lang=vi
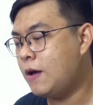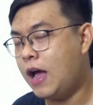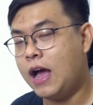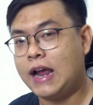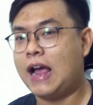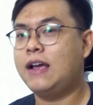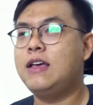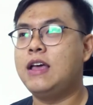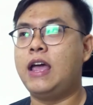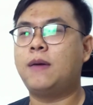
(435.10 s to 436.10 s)
gắn.
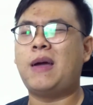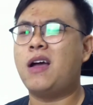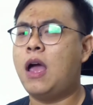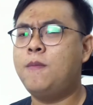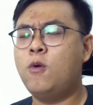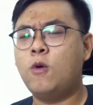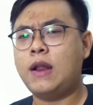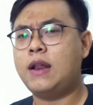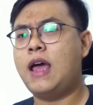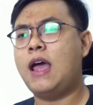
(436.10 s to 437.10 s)
Thì các bạn có thể mua
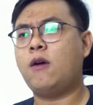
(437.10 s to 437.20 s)
SSD